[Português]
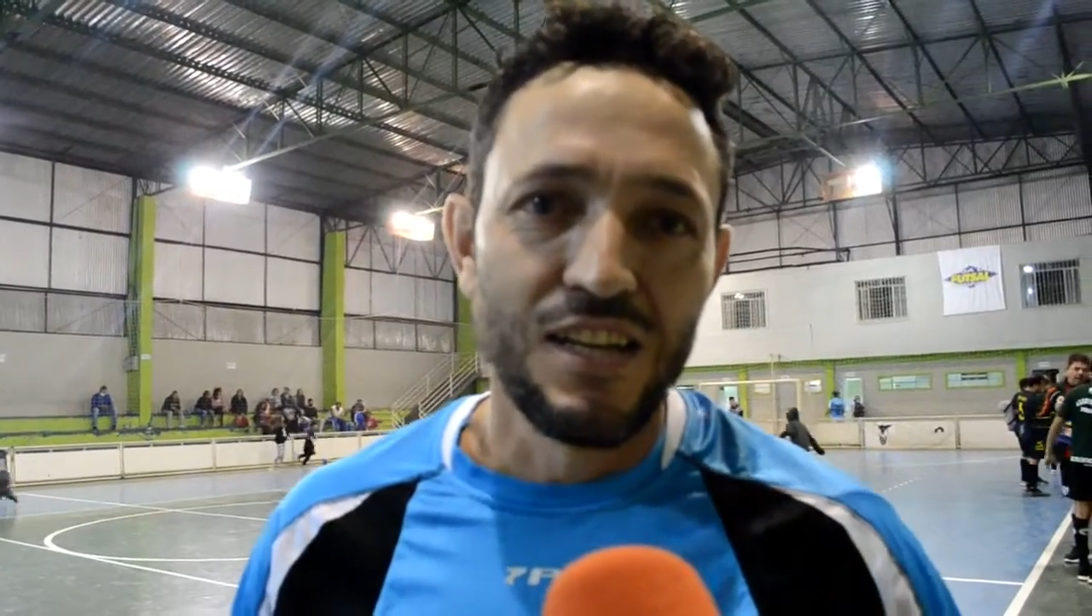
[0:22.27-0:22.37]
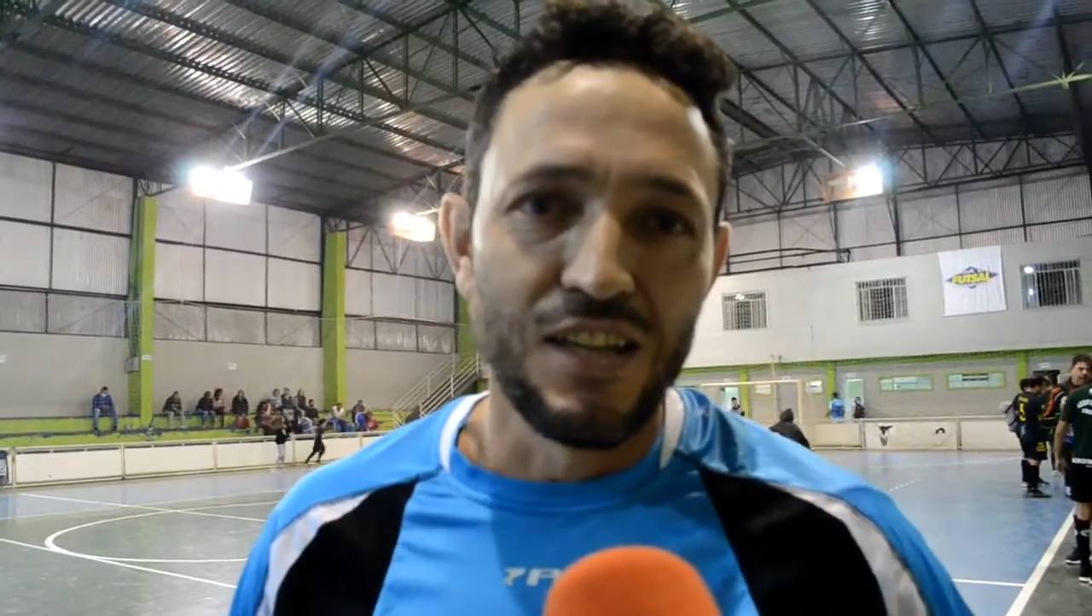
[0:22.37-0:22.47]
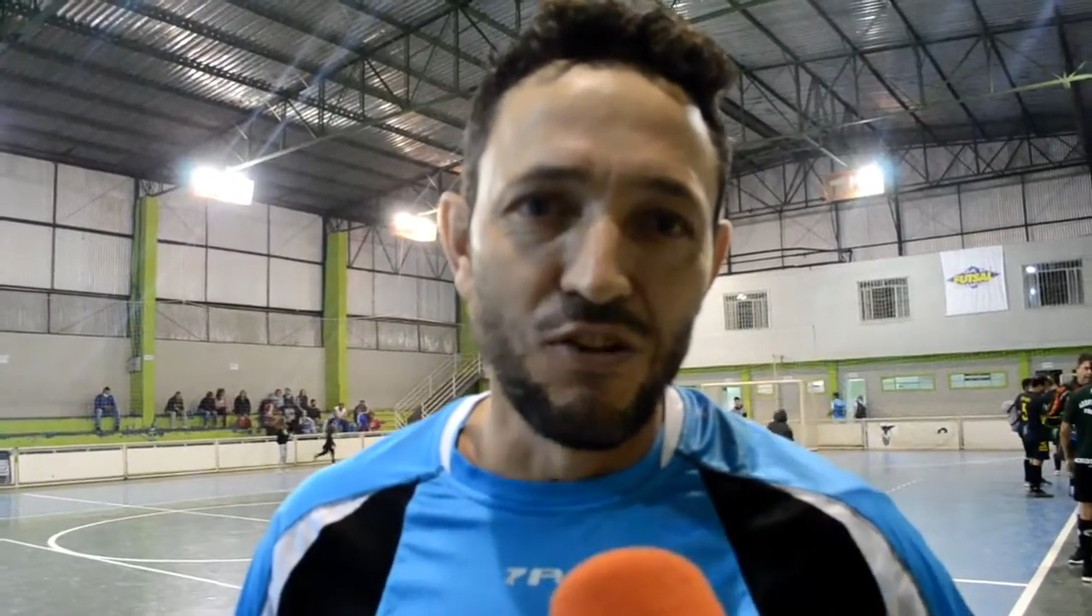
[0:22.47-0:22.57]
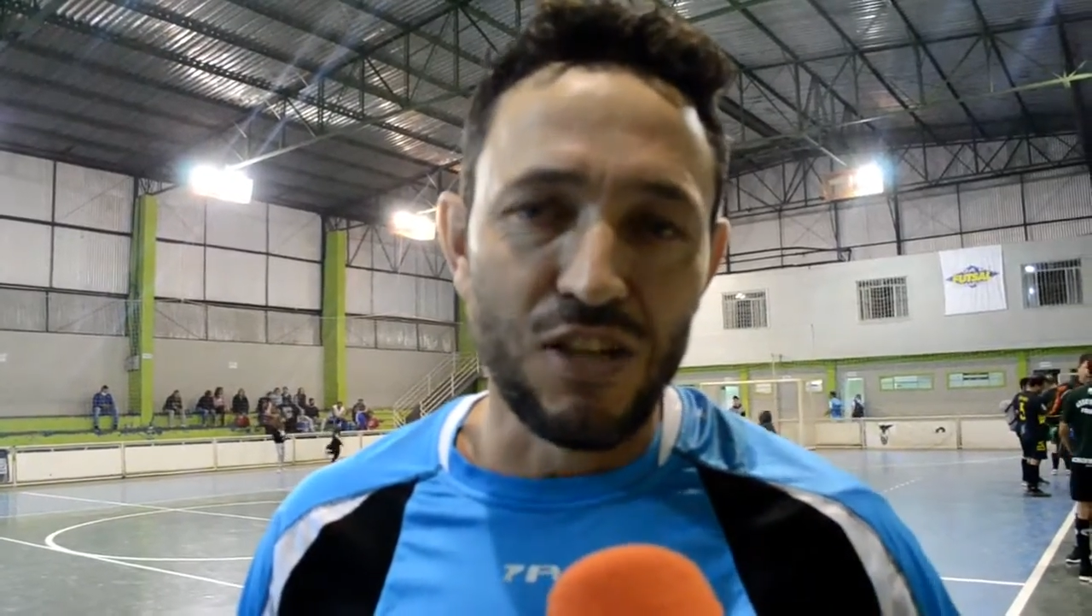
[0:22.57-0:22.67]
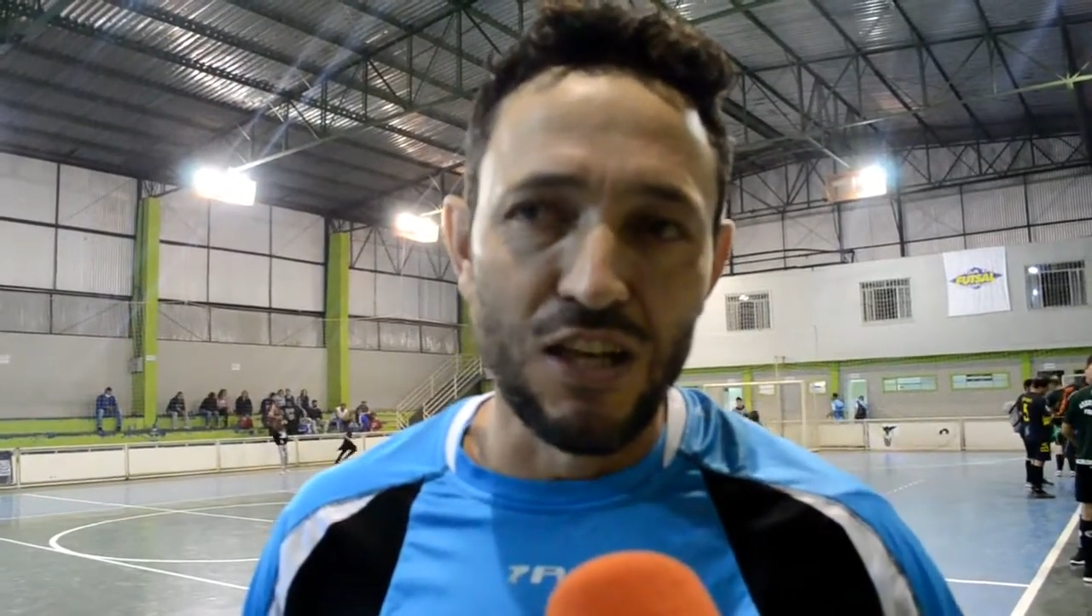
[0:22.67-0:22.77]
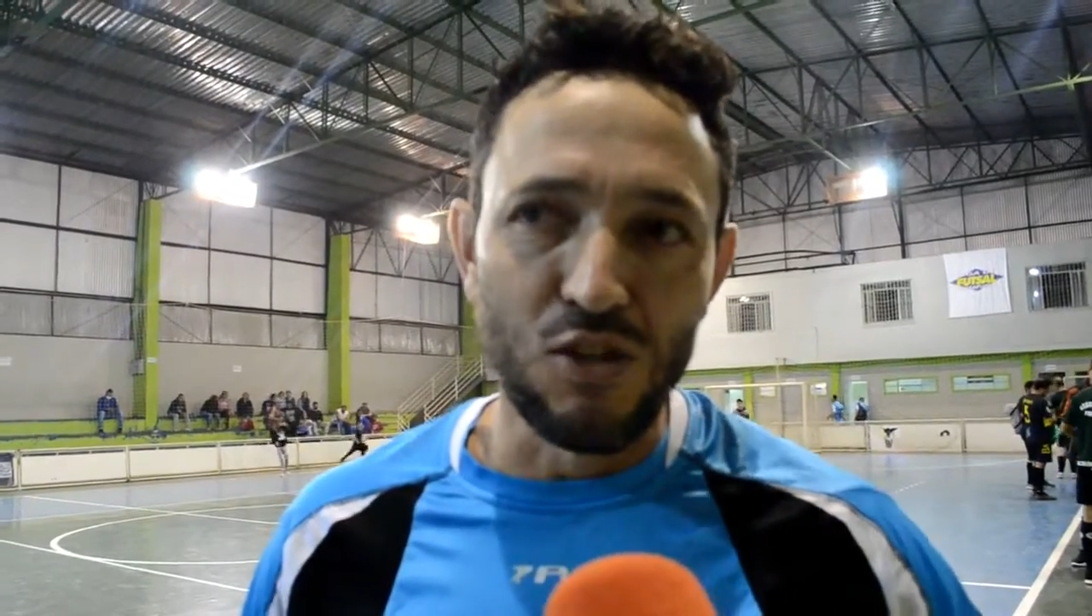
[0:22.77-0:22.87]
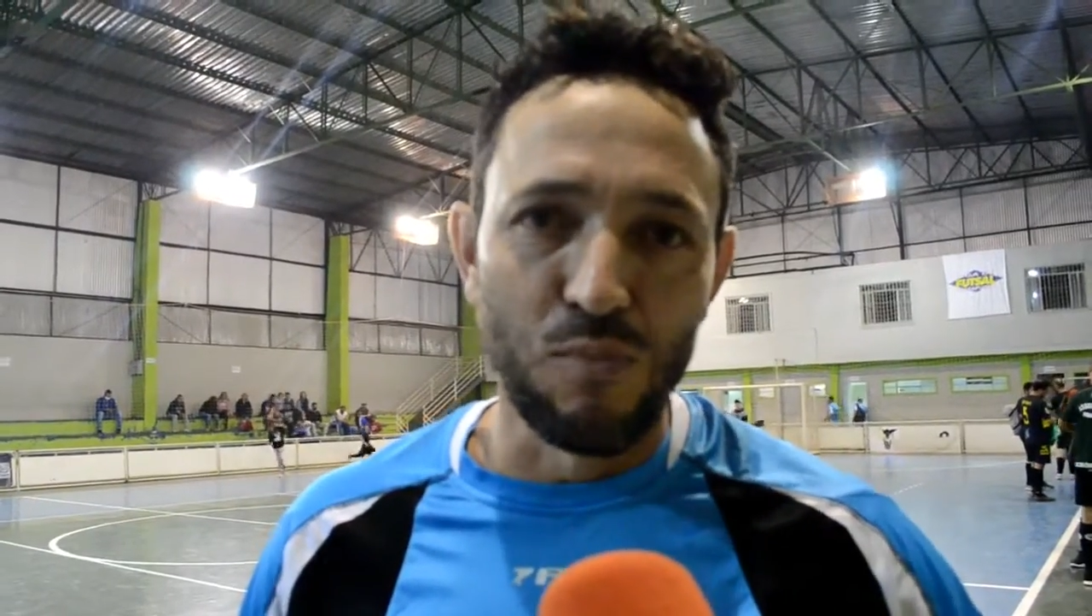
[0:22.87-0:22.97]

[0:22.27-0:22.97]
não tanto